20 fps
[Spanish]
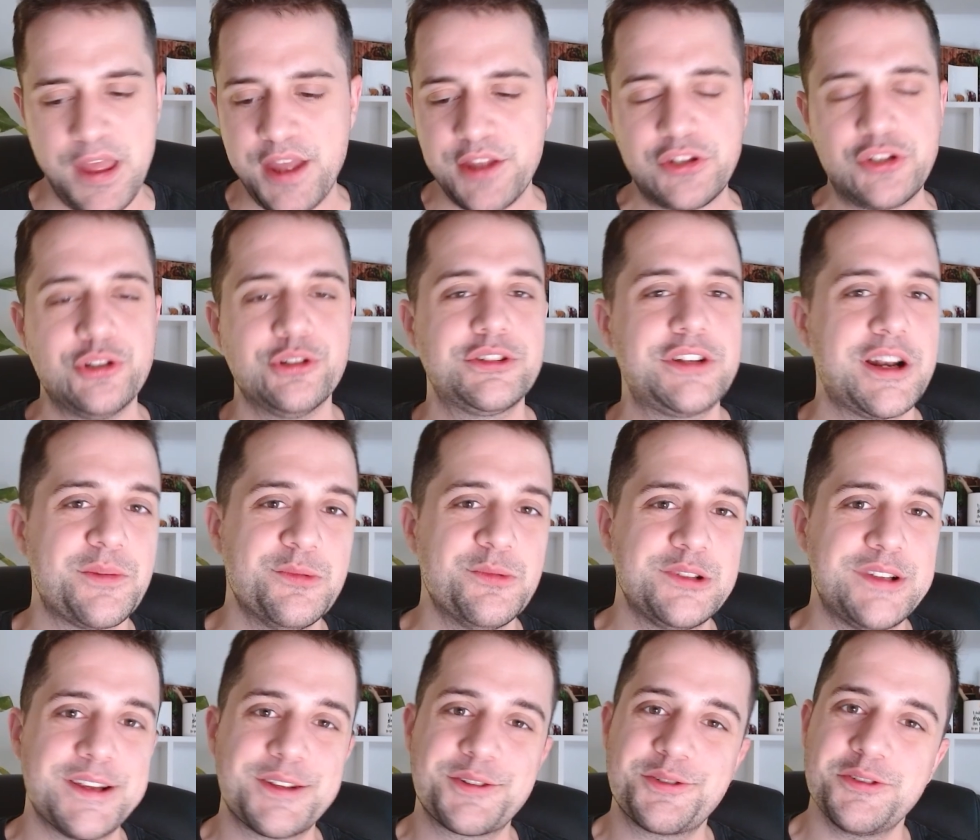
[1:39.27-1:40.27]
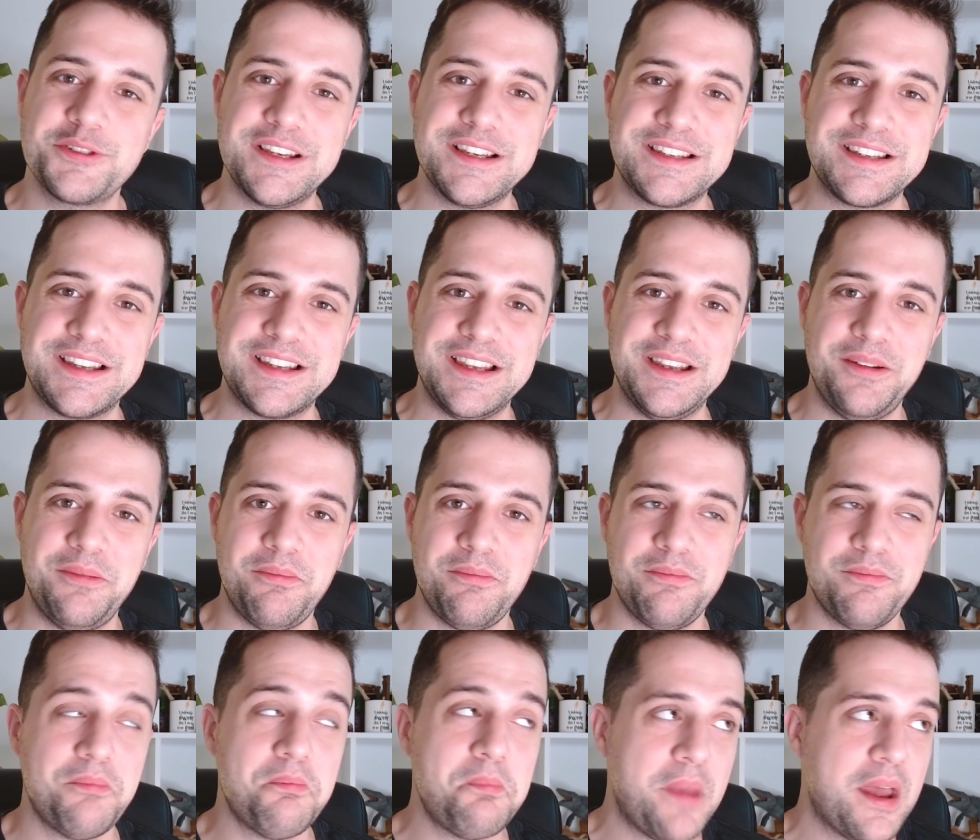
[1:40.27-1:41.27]
hecho otras muchas cosas que
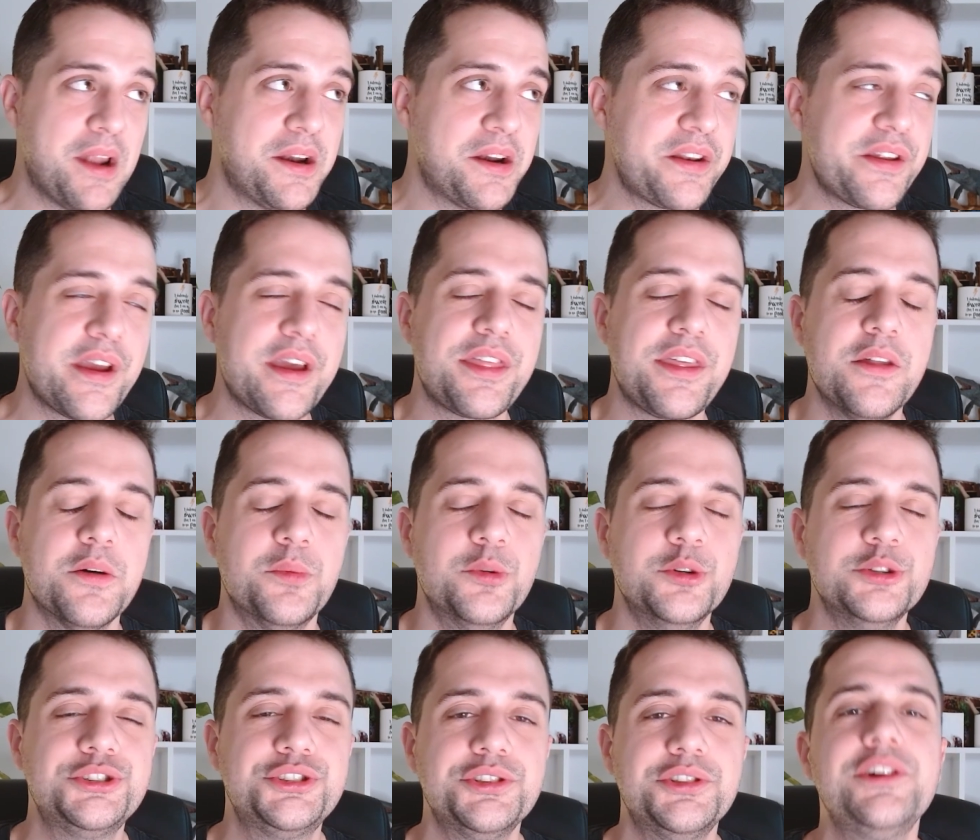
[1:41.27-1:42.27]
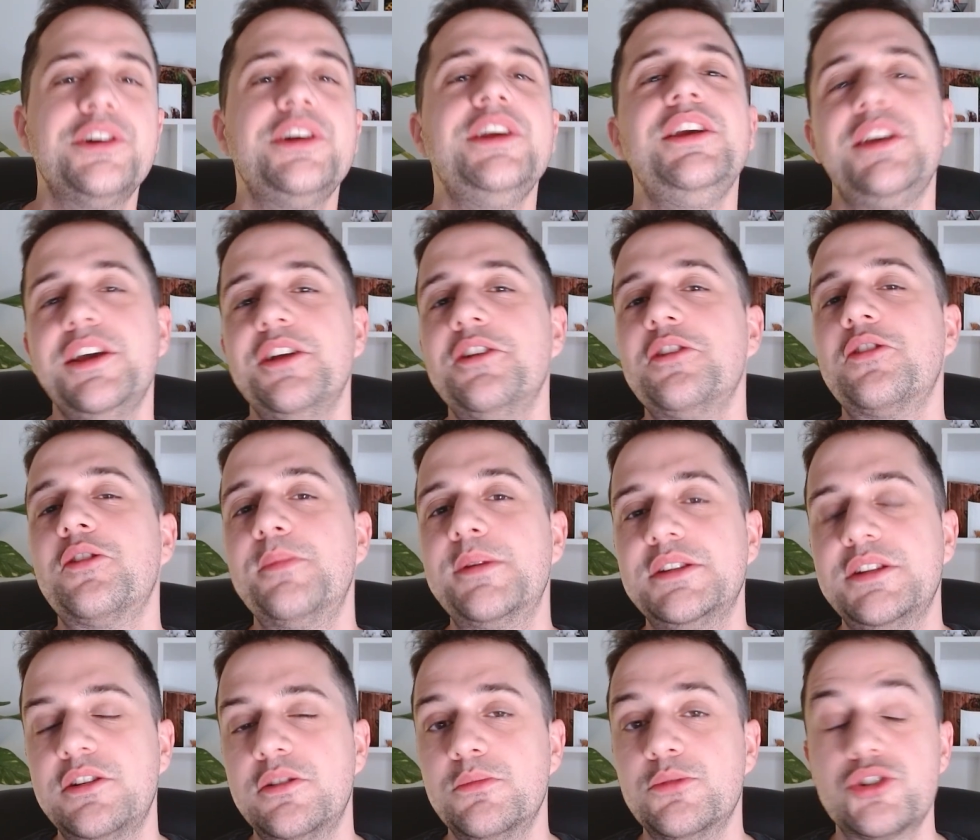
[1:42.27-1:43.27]
me han enriquecido mucho y quiero
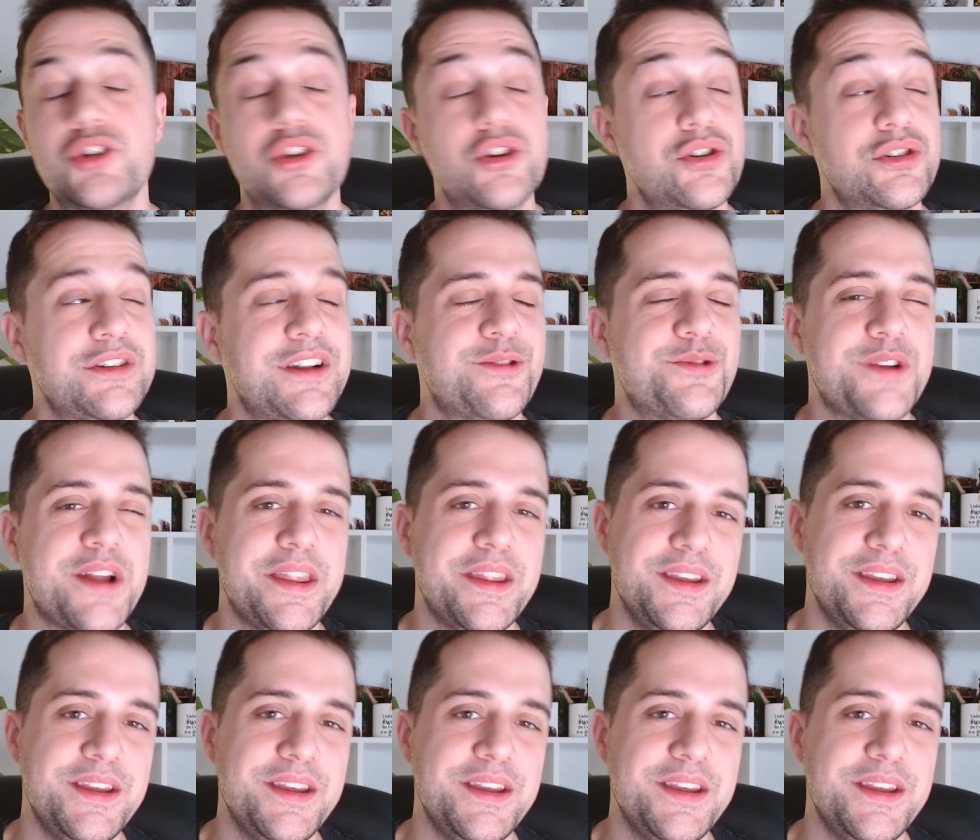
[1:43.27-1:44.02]
compartir con vosotros alguna de